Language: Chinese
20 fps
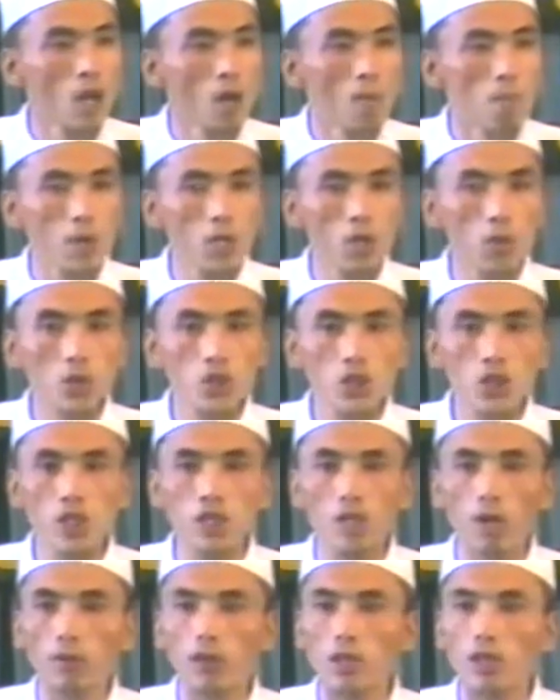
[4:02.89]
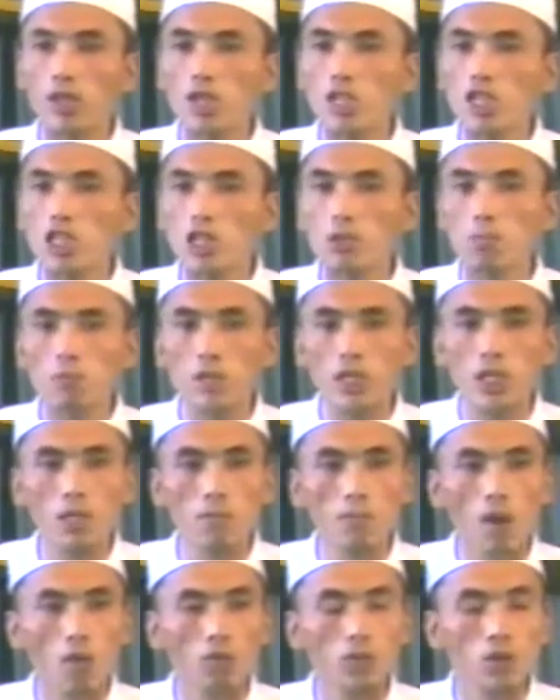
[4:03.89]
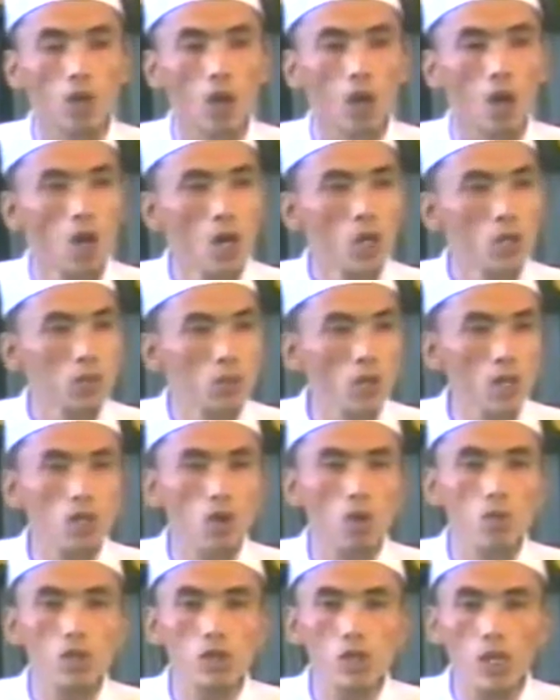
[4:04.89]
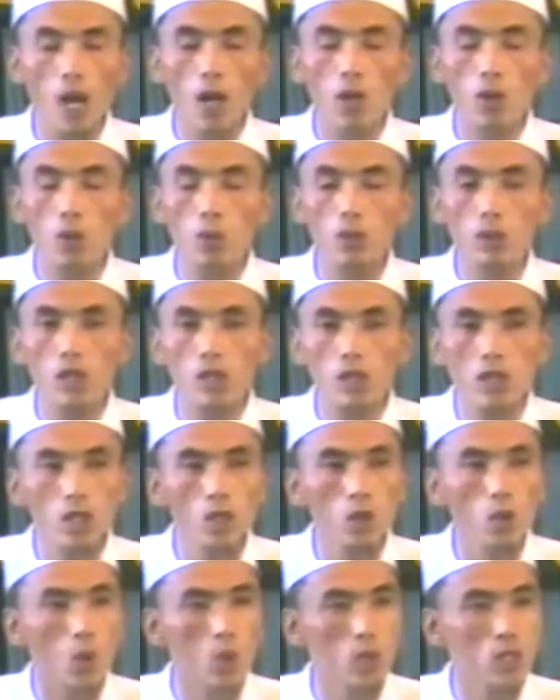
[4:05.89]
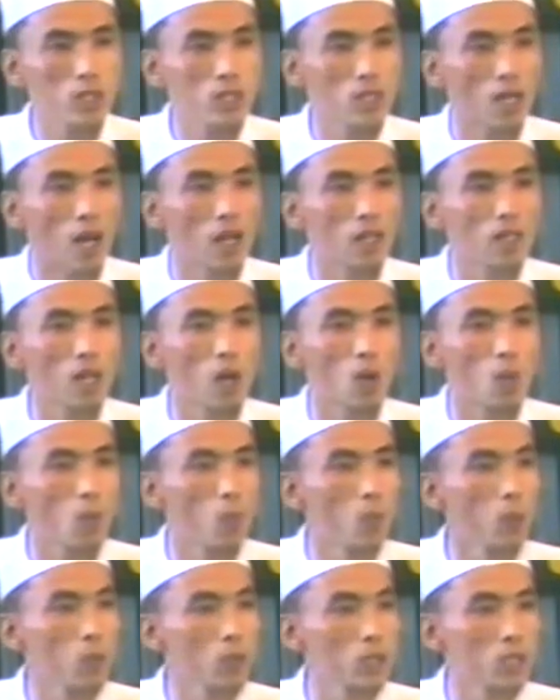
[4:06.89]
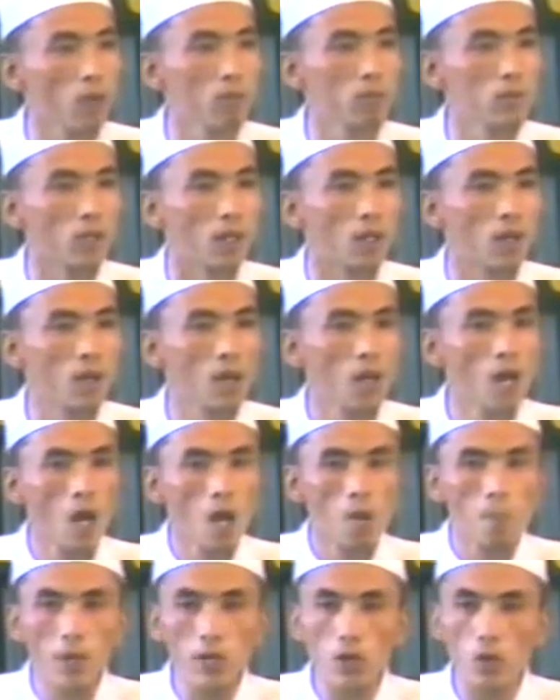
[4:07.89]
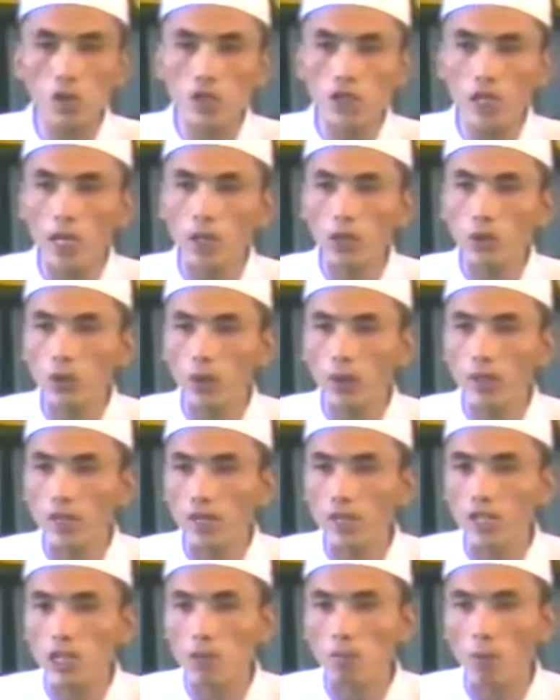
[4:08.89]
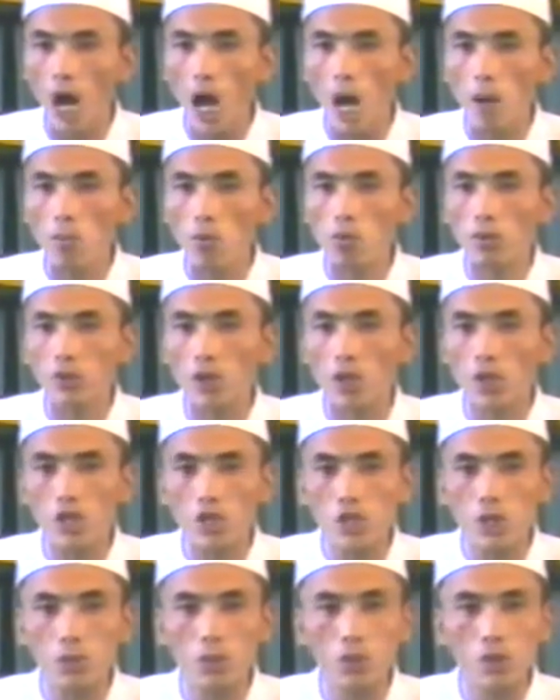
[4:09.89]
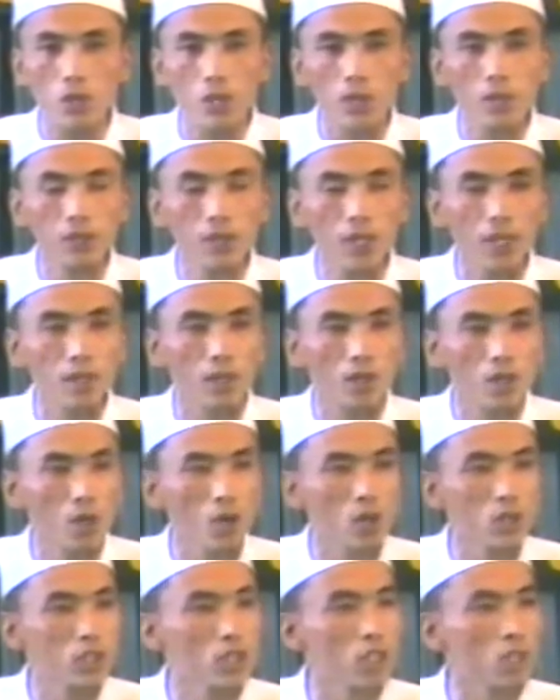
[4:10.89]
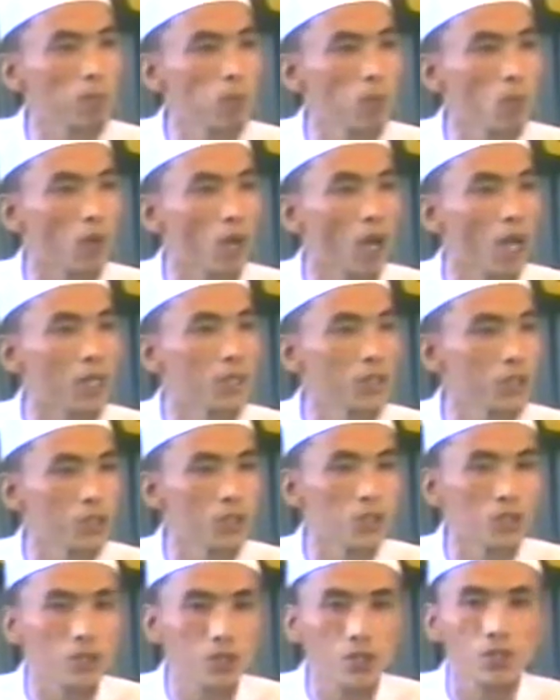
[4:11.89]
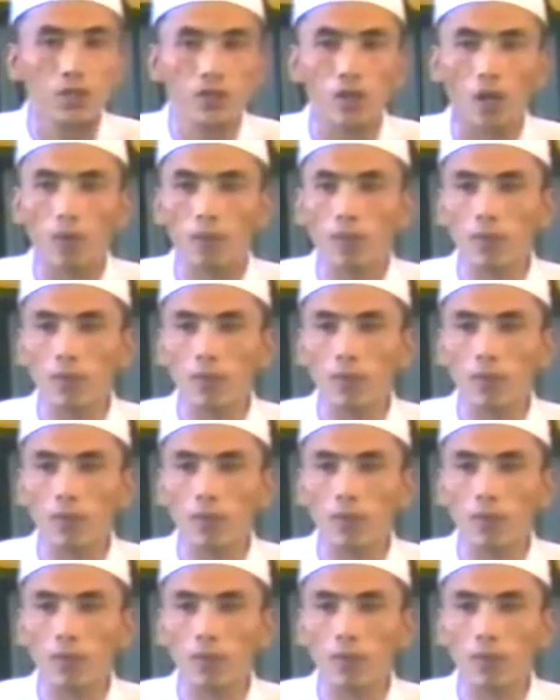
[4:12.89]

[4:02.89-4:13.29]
没有信仰的人是迷茫的，缺少善功的生活是杂乱无章的。没有善劝的人是麻木的，失去忍耐的个性是不堪一击的。